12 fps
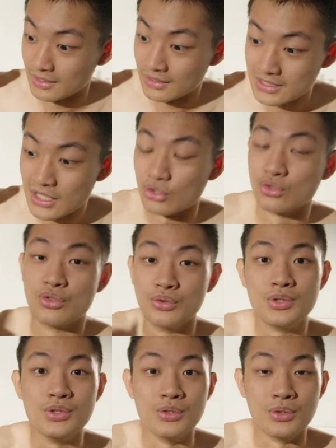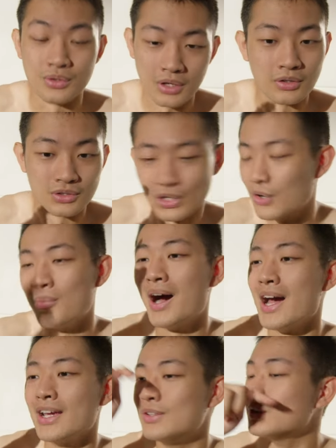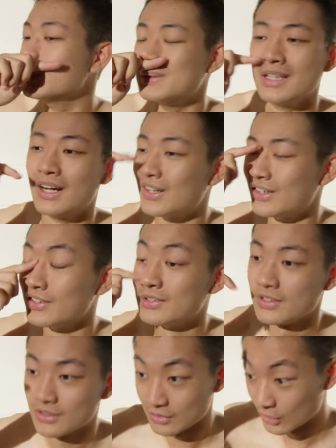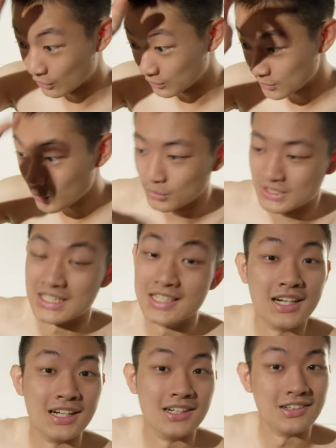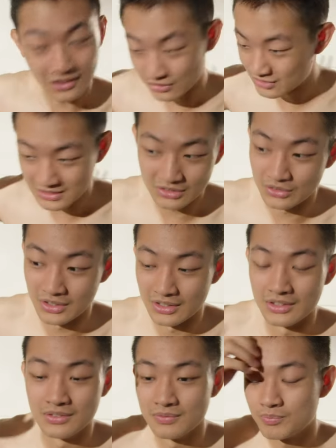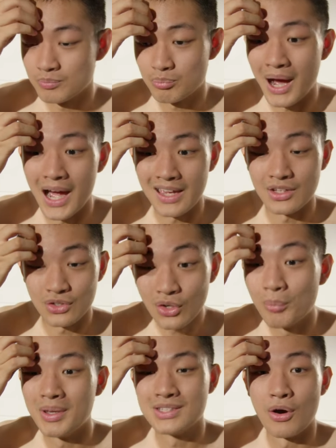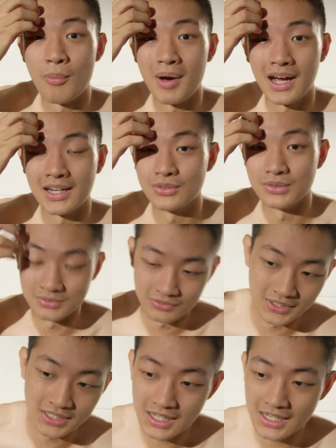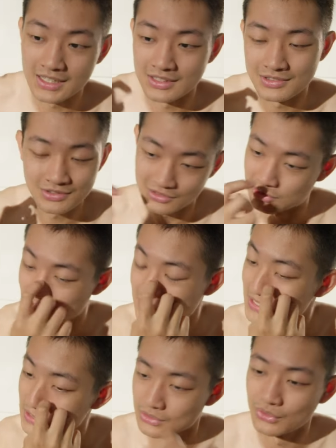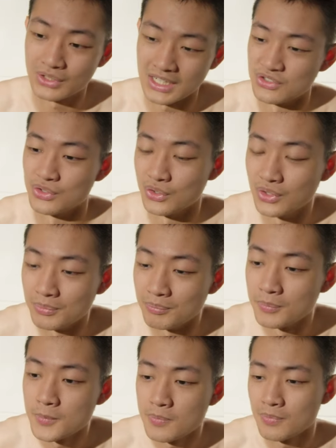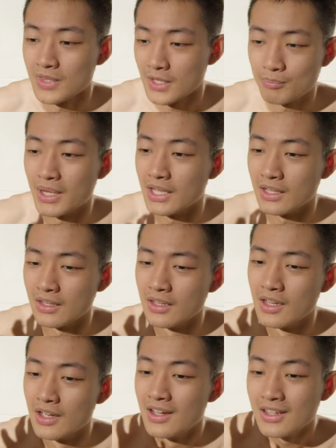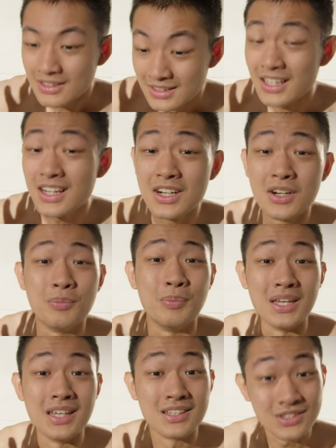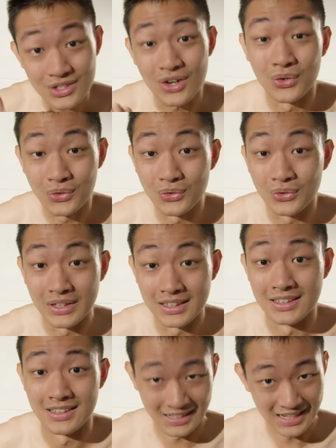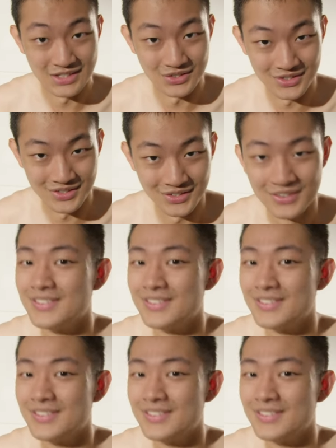叫出去，然后臭骂一顿，然后。然后又集合，然后整个排又被臭骂一顿。反正那一个执行就感觉有点被特别照顾的感觉，